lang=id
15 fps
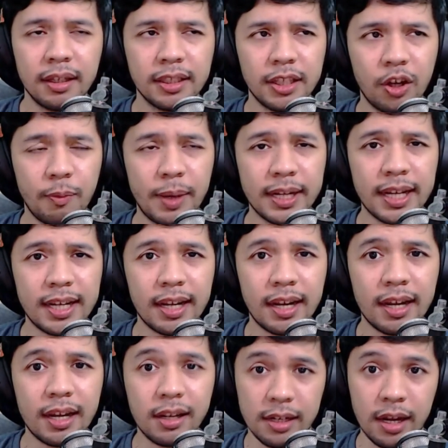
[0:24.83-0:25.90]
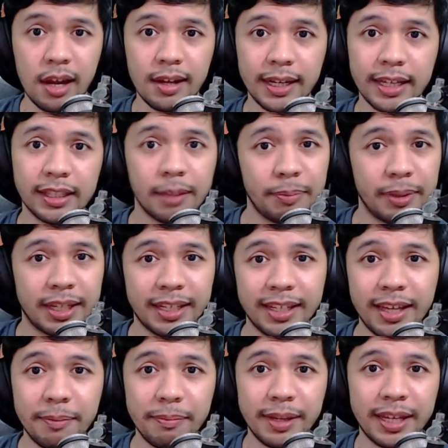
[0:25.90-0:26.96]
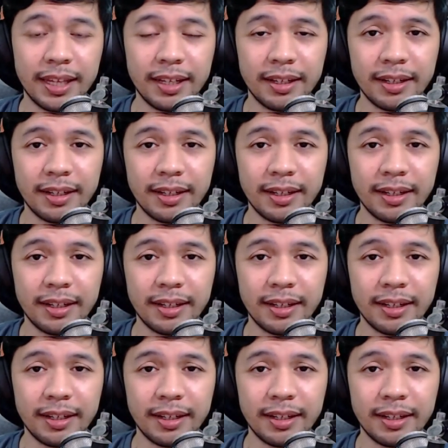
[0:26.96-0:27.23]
Jawabannya adalah enggak. Kita bikin game, bikin